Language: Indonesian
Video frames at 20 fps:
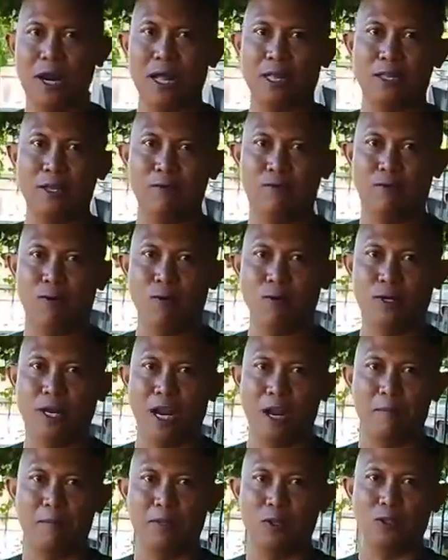nativo
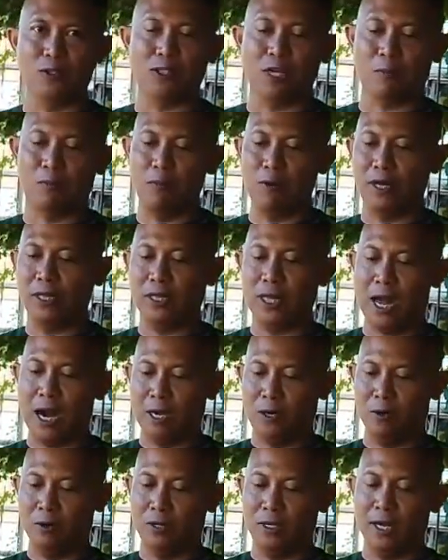dalam bentuk serbuk kita
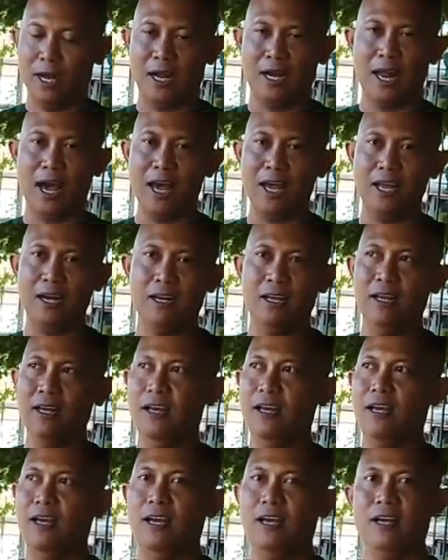aduk dengan air
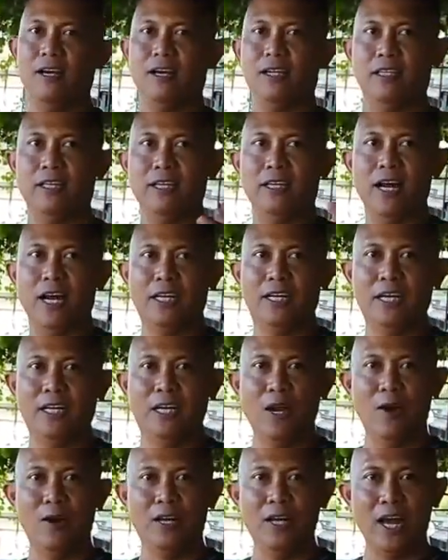ketika di
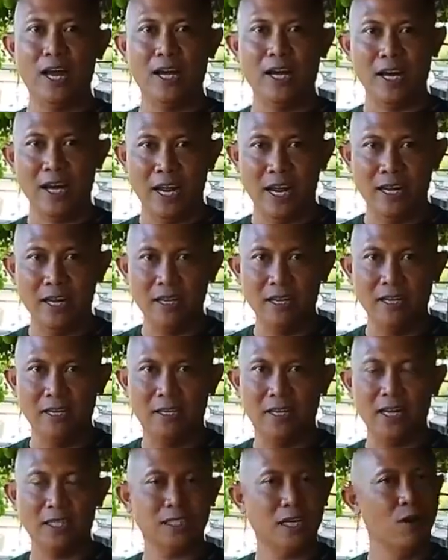daun dia kering
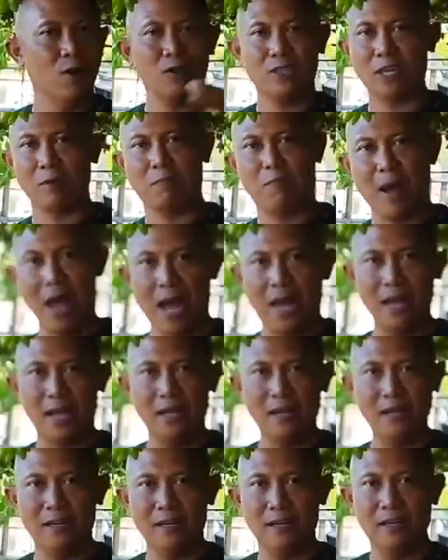dia cenderung terbang
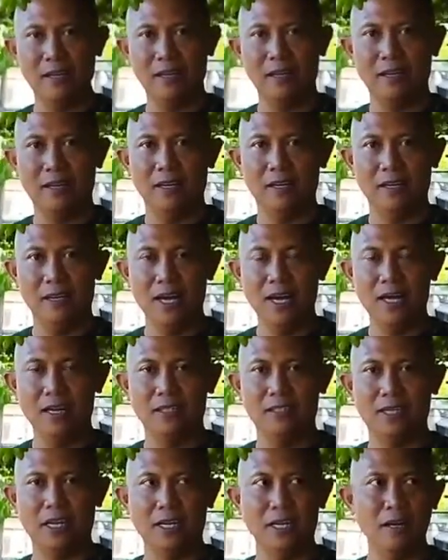ya
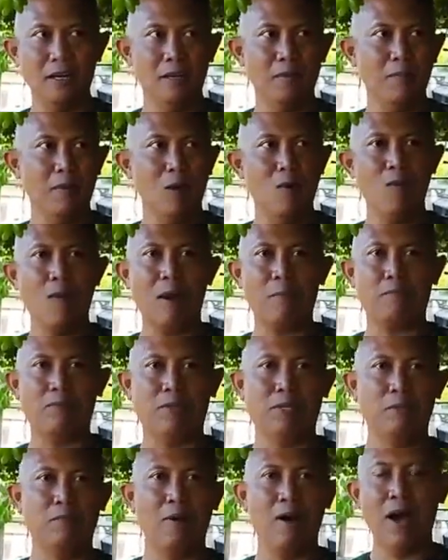jadi
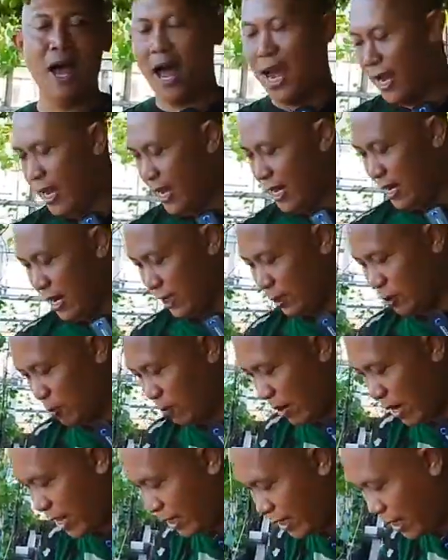menguap di bawah angin nah
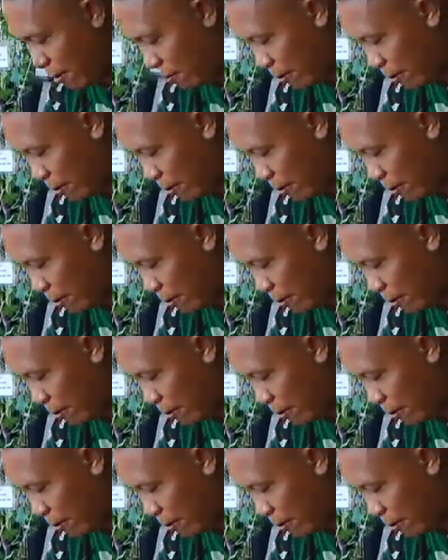supaya dia